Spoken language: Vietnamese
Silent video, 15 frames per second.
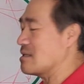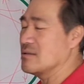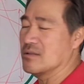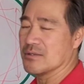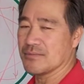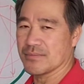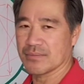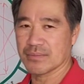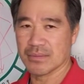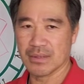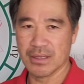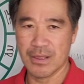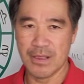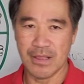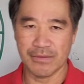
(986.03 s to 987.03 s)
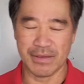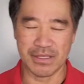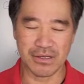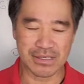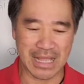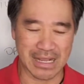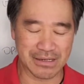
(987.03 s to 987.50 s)
dương thì
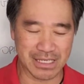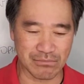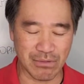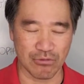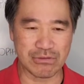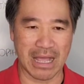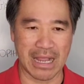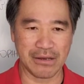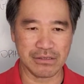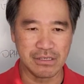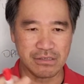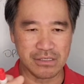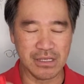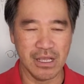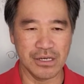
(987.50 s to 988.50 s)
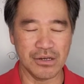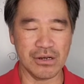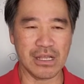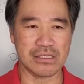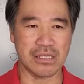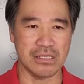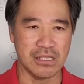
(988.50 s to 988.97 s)
nó đang trong bào thai nó sự nó
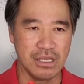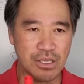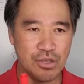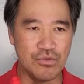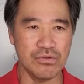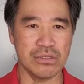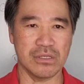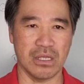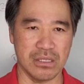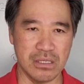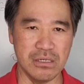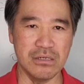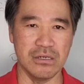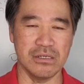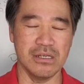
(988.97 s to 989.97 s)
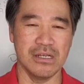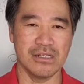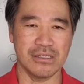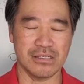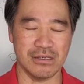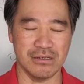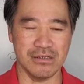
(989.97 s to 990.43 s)
là tình yêu tình thương
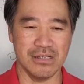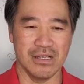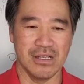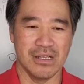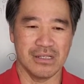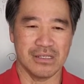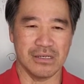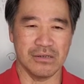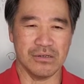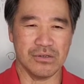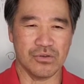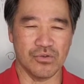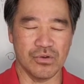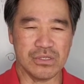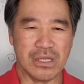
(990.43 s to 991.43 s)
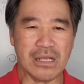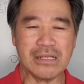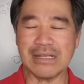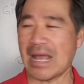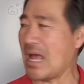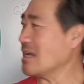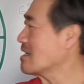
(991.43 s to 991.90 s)
sự sự của
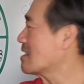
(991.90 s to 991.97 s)
tất cả